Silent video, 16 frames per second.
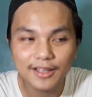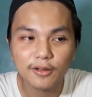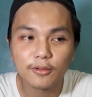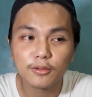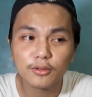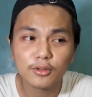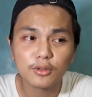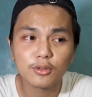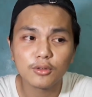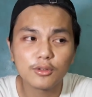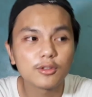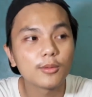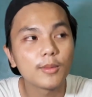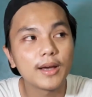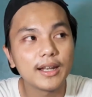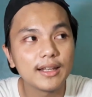gusto nyong
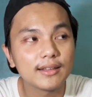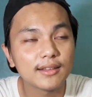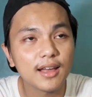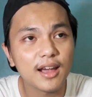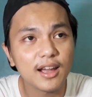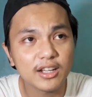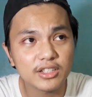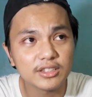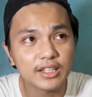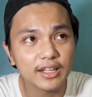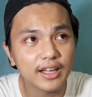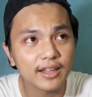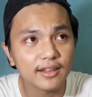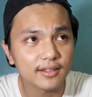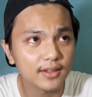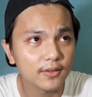sumali sa hashtag
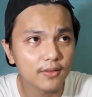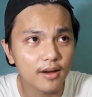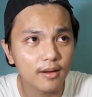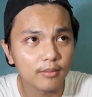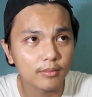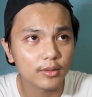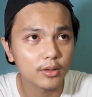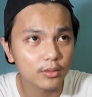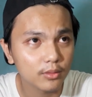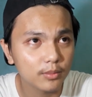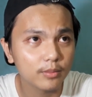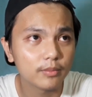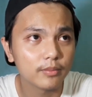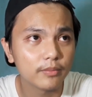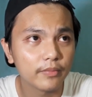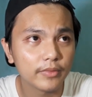SEFAM group
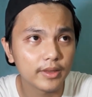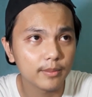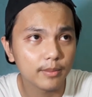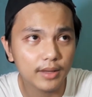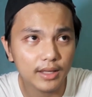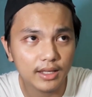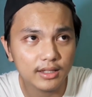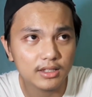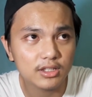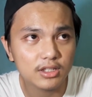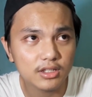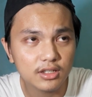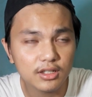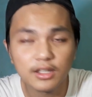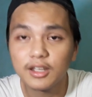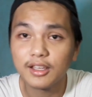sa page
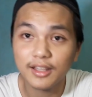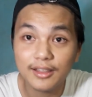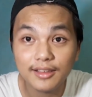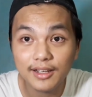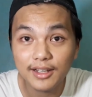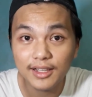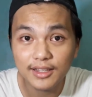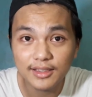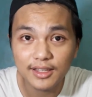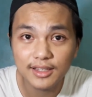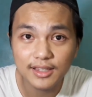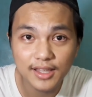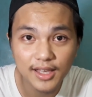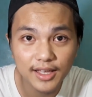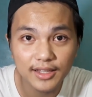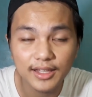sa link din
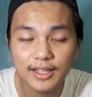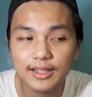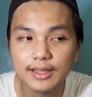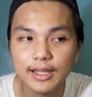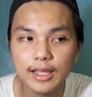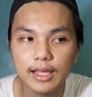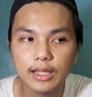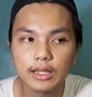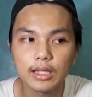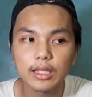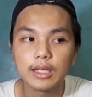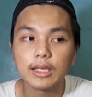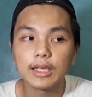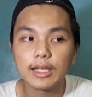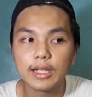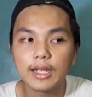yan. And then,
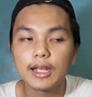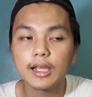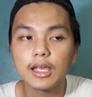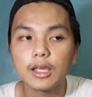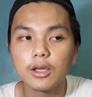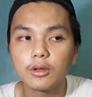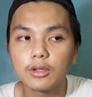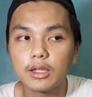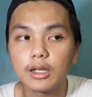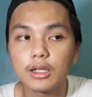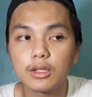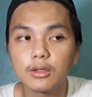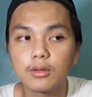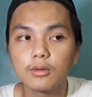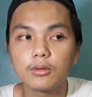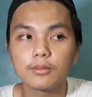ilalagay ko na rin
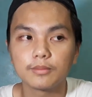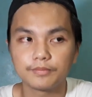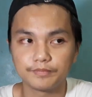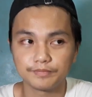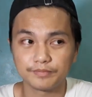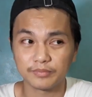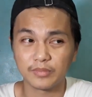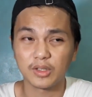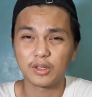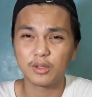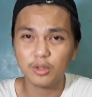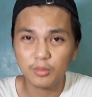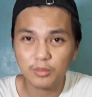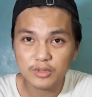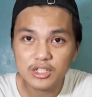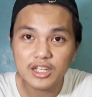yung
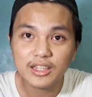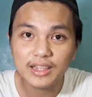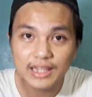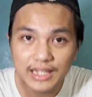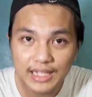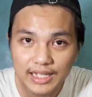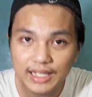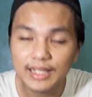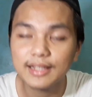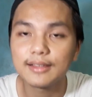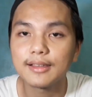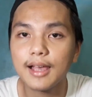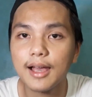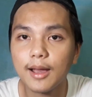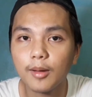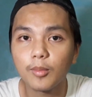group chat link
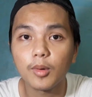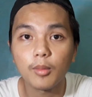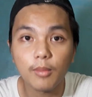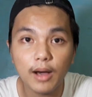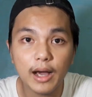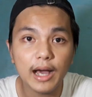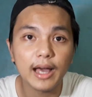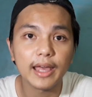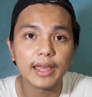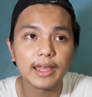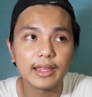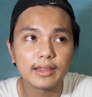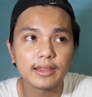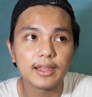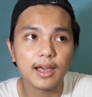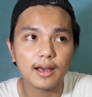sa baba. And
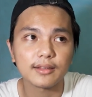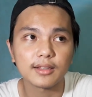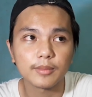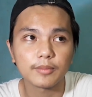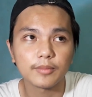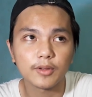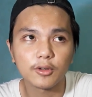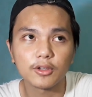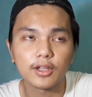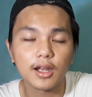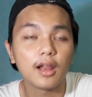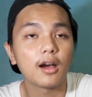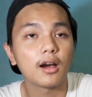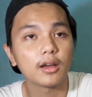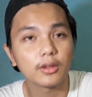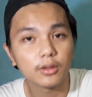i-access ko na lang
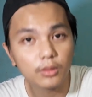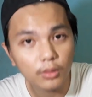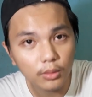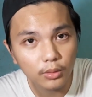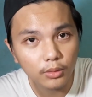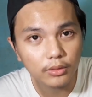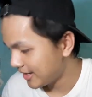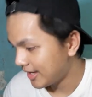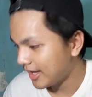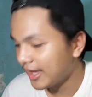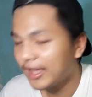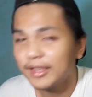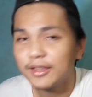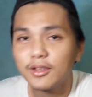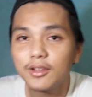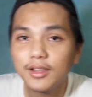kayo din.
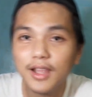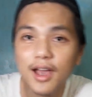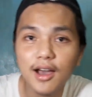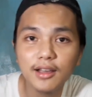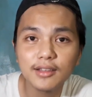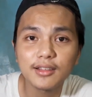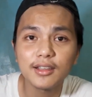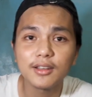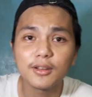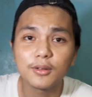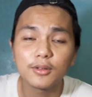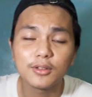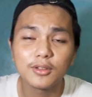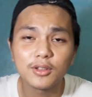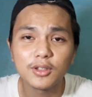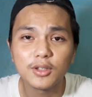And yun lang, sana
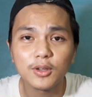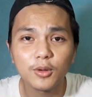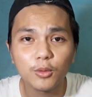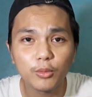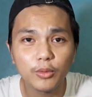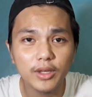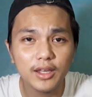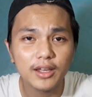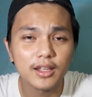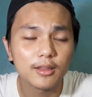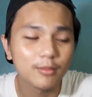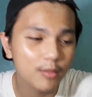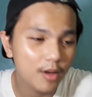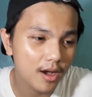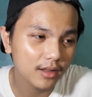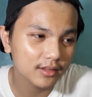nagustuhan nyo yung quick
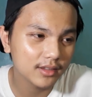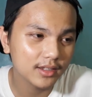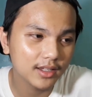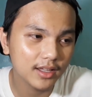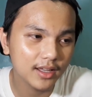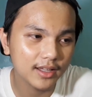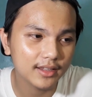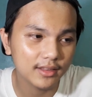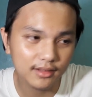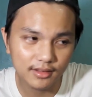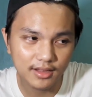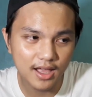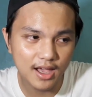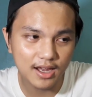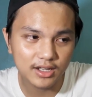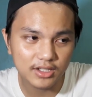unboxing at
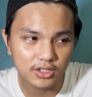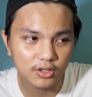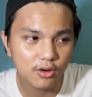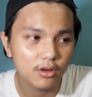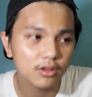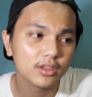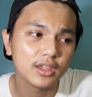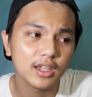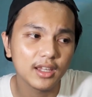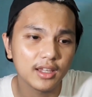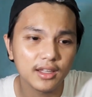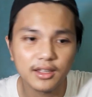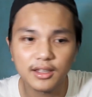slash konting